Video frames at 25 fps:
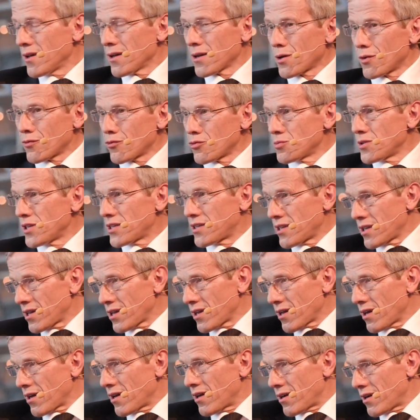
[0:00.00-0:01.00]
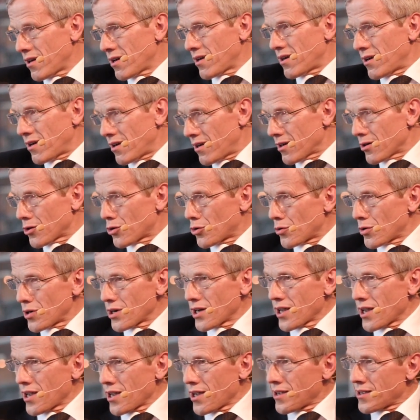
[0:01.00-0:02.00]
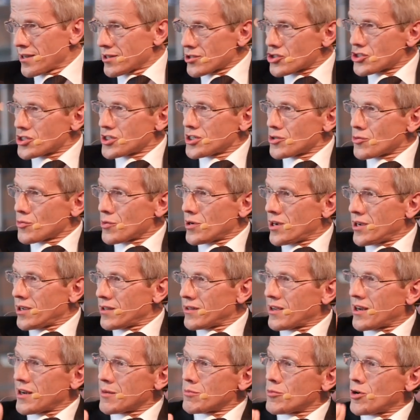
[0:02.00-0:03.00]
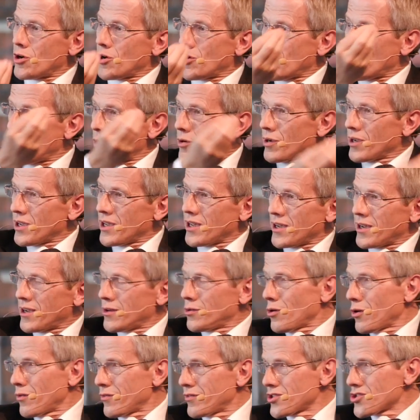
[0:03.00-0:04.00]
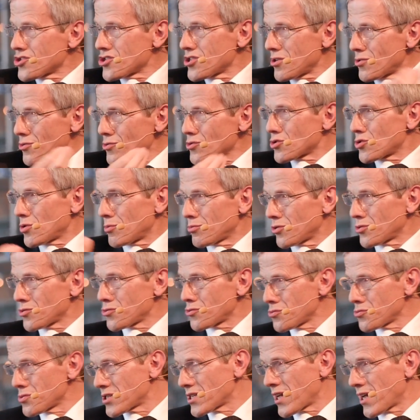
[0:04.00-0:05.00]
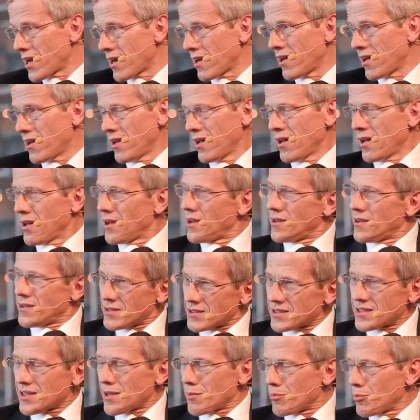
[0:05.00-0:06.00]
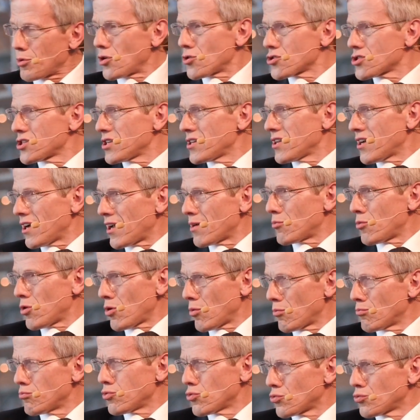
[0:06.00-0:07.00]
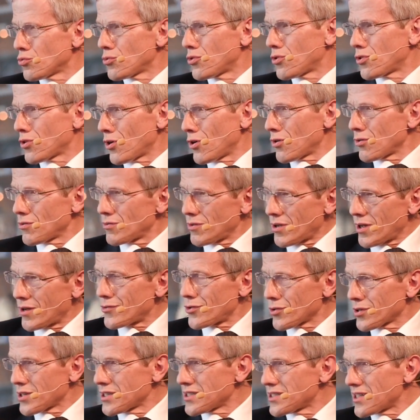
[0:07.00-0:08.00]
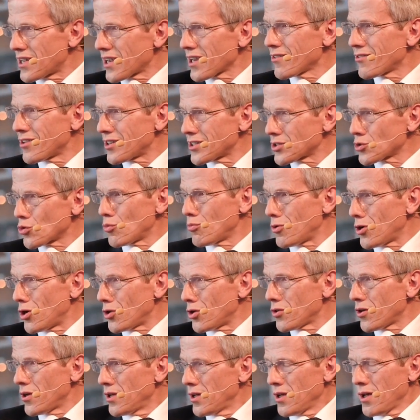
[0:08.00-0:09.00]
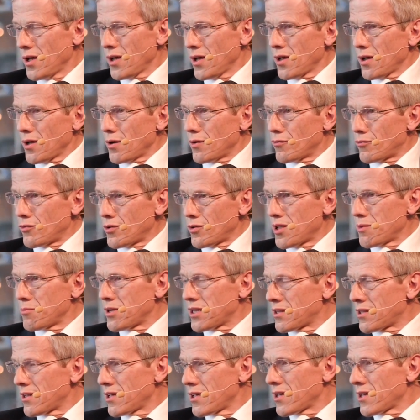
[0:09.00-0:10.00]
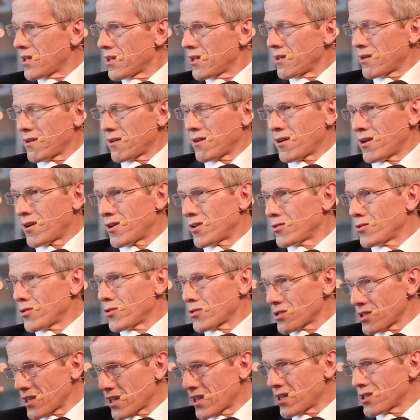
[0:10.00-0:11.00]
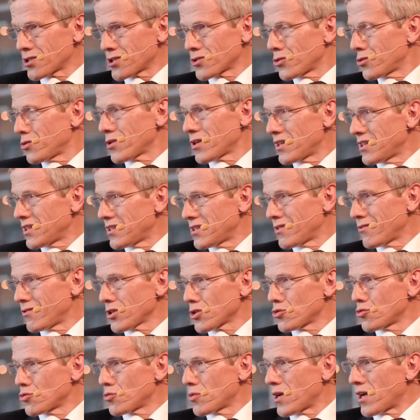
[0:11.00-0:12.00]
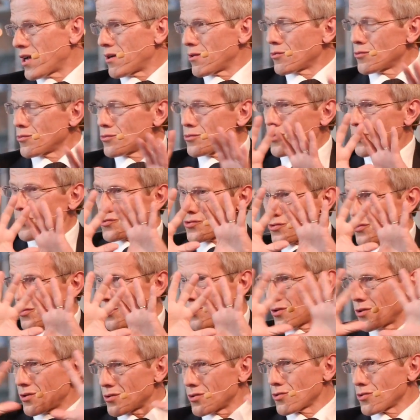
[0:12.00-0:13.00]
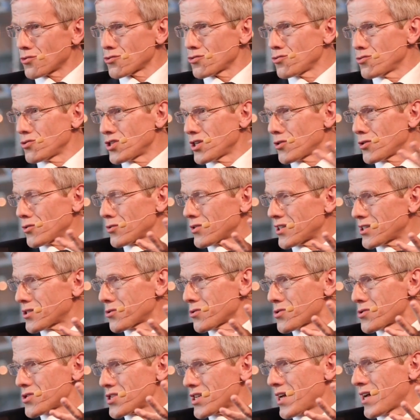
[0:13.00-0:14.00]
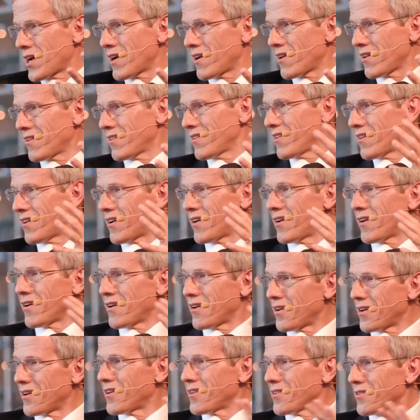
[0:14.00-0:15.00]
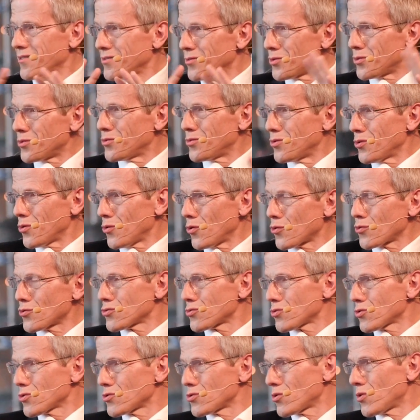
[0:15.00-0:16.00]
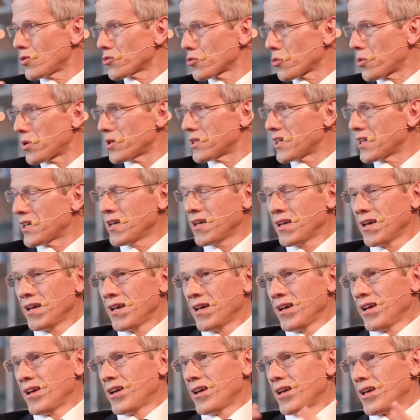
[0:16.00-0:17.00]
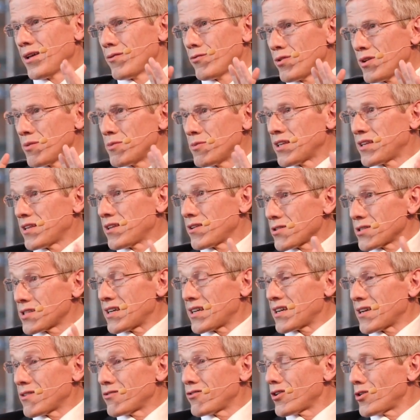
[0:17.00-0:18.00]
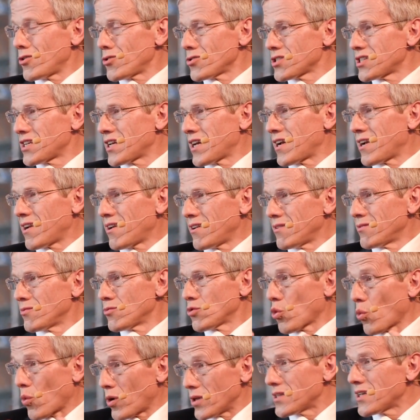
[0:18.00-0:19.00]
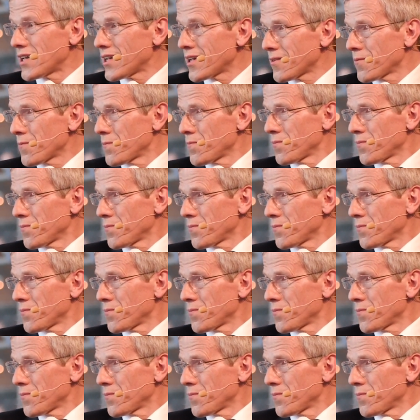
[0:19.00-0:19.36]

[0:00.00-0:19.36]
Quand vous mettez un Coréen, un Chinois, un Allemand et un Norvégien ensemble dans une salle, ça prend généralement beaucoup de temps avant qu'ils arrivent à se comprendre. Voilà. Vous les mettez euh, dans un casque de réalité virtuelle ou dans une, dans une gigantesque salle euh, de, reconstruction en 3D et vous les mettez dans un référentiel 3D.